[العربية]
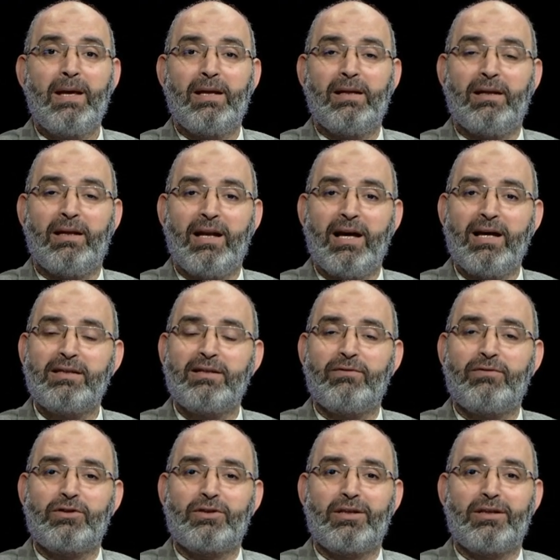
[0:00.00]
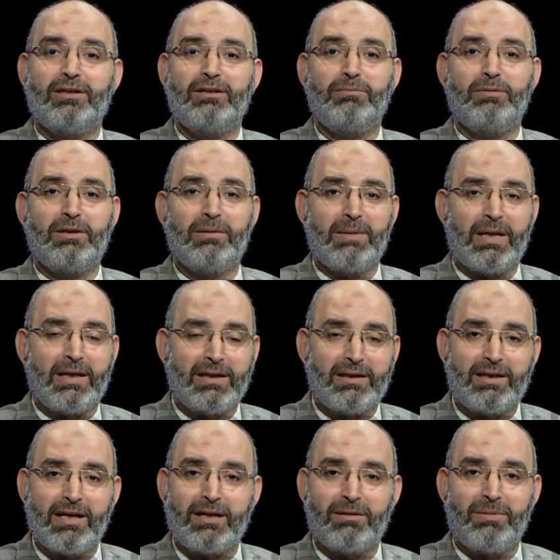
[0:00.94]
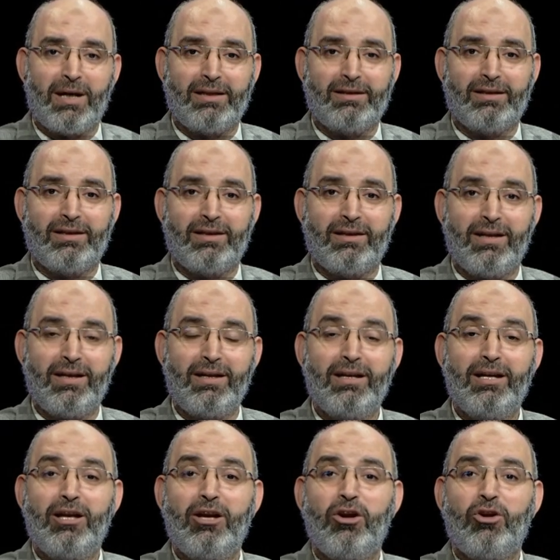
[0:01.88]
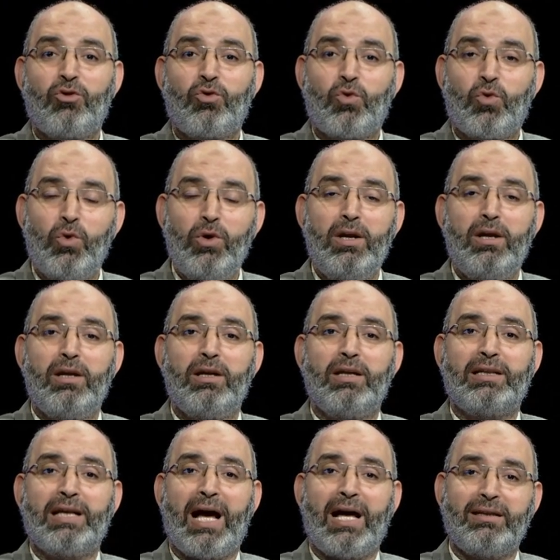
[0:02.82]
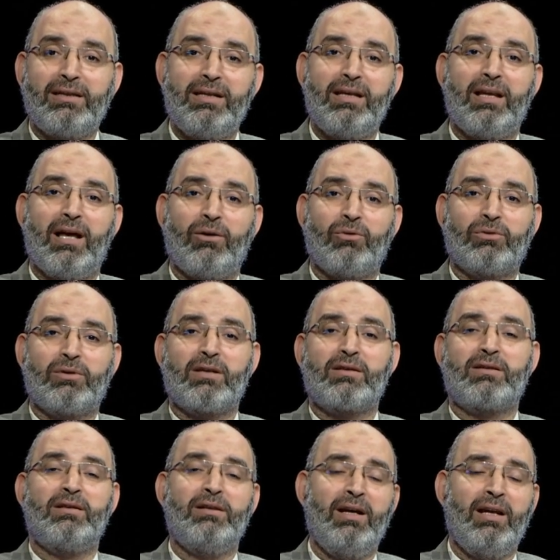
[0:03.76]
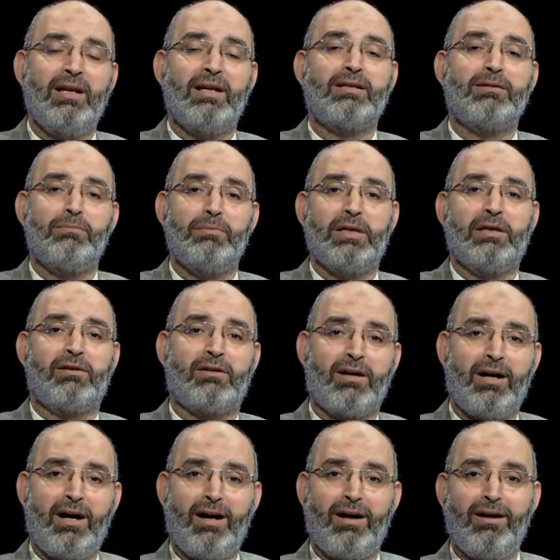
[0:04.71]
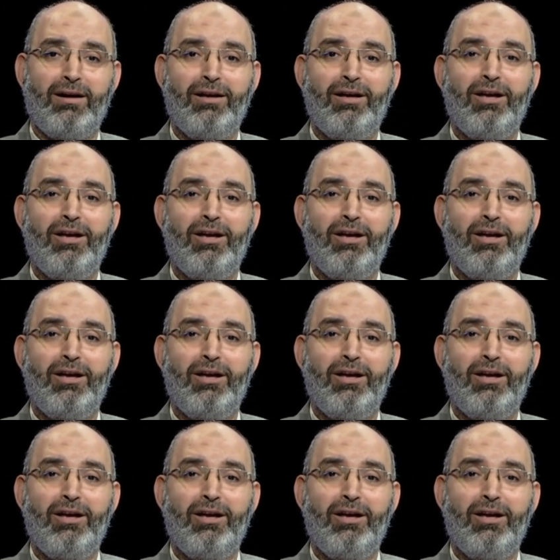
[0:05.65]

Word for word: للأسف الشديد بتبقى النتائج بعد كده كل تعديل أو تصليح لازم بجراحة